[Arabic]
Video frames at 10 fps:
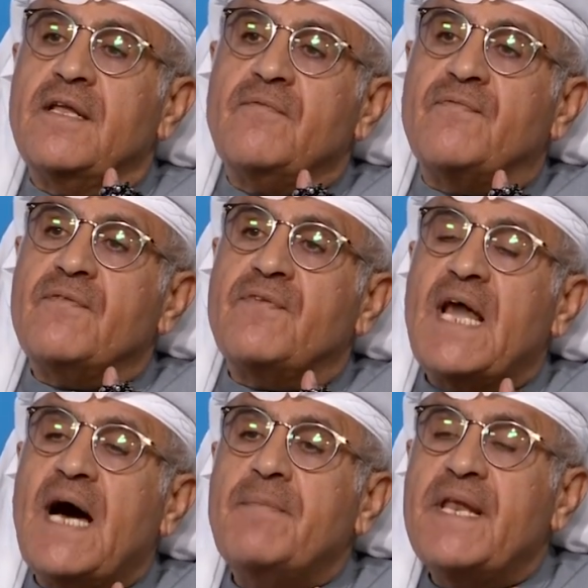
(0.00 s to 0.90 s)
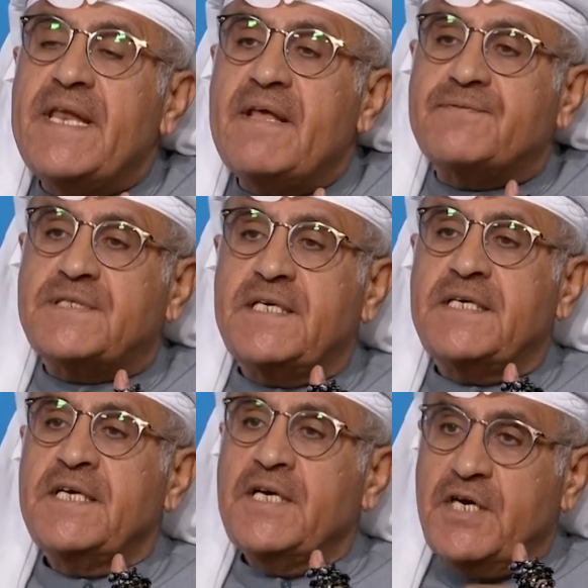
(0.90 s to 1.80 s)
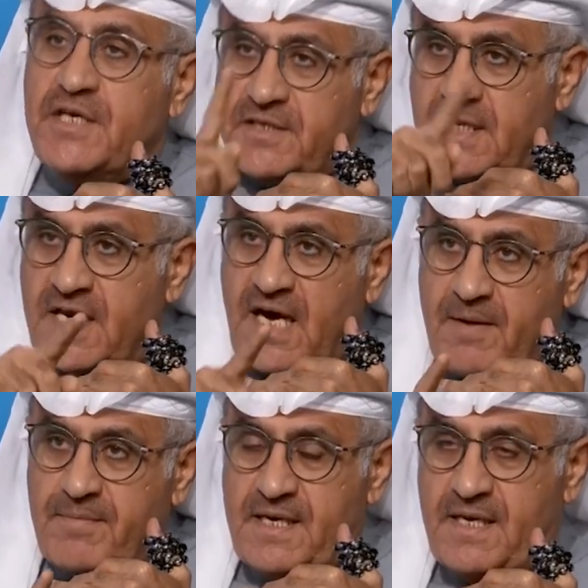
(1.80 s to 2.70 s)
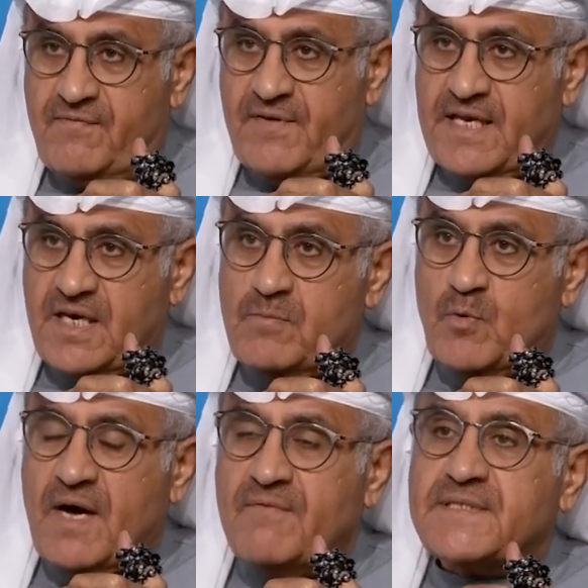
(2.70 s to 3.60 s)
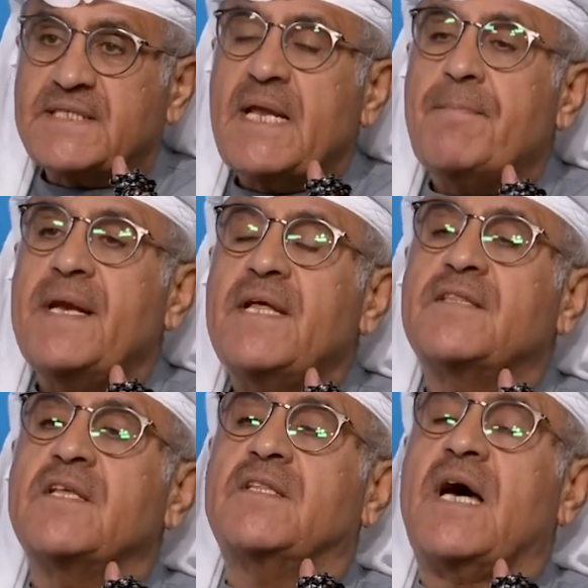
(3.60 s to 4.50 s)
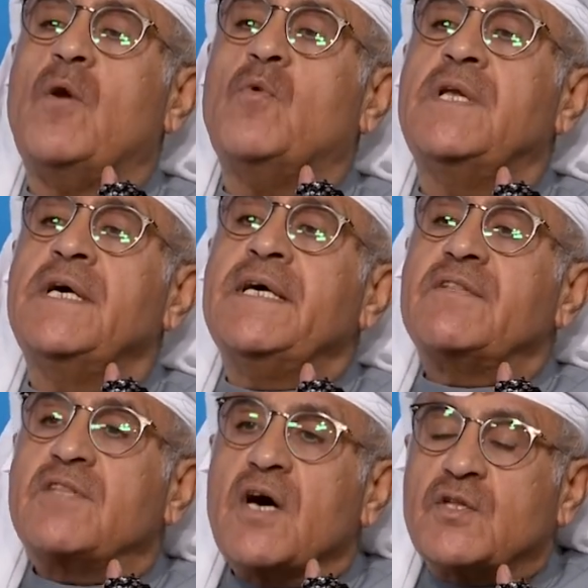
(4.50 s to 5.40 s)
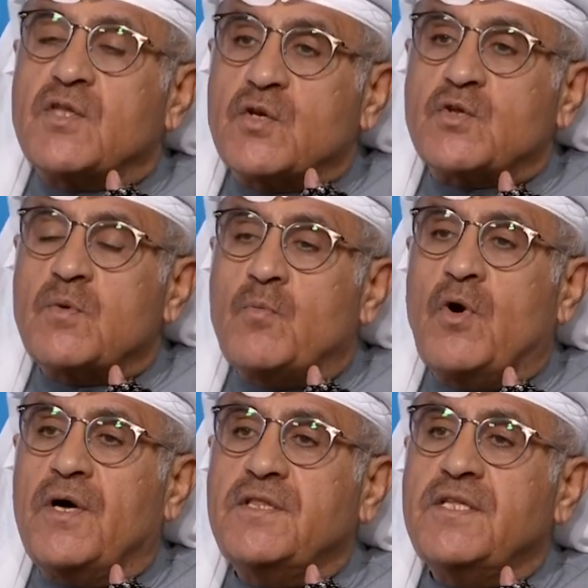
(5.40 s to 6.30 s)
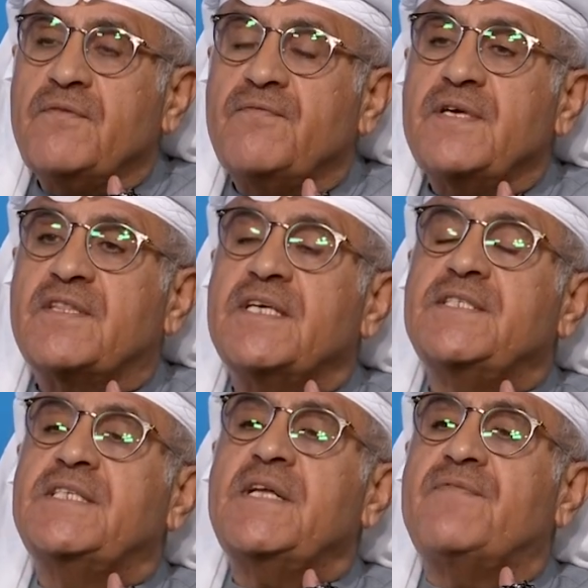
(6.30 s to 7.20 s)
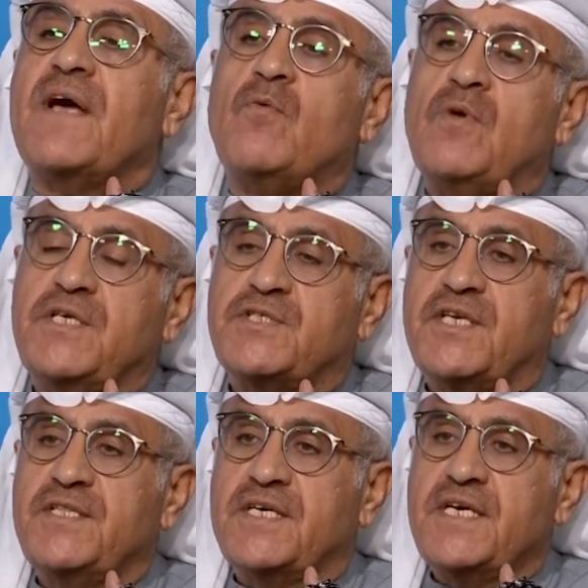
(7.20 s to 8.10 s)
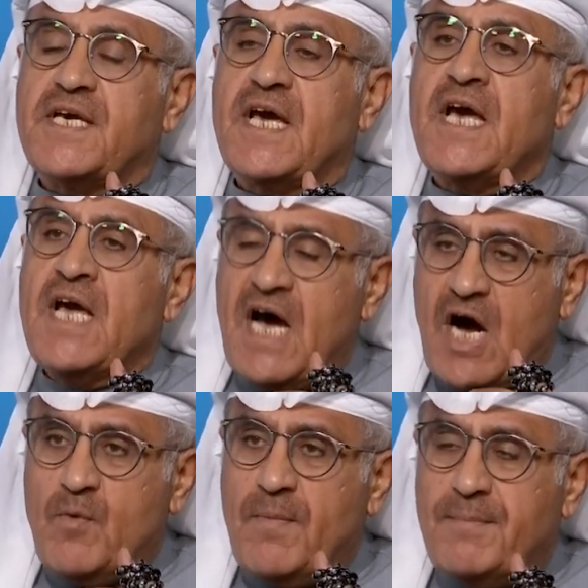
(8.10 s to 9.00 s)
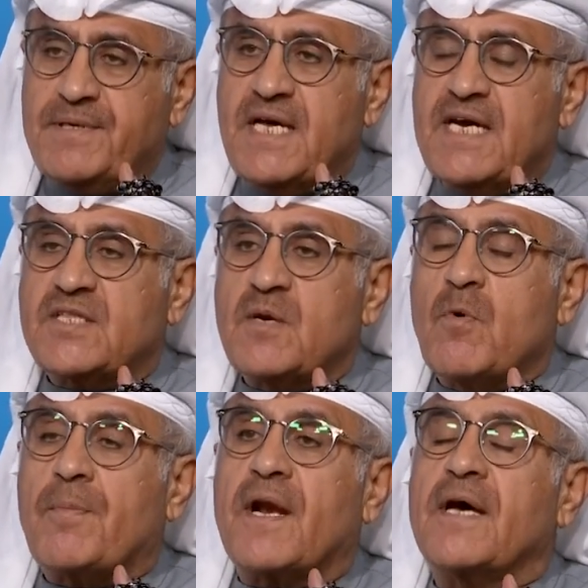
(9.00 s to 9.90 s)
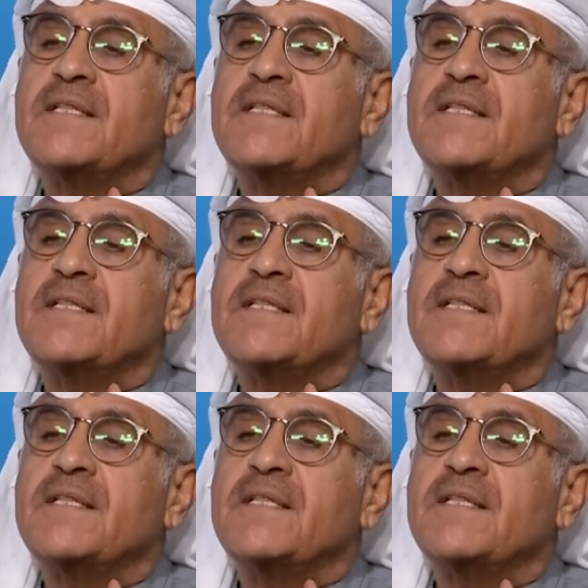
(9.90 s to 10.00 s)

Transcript: في, في العامل النفسي عند اللاعب الفريق المنافس لما أنت تحاول تقتل الطموح عنده في التسجيل في أول عشرين دقيقة أو مع بداية المباراة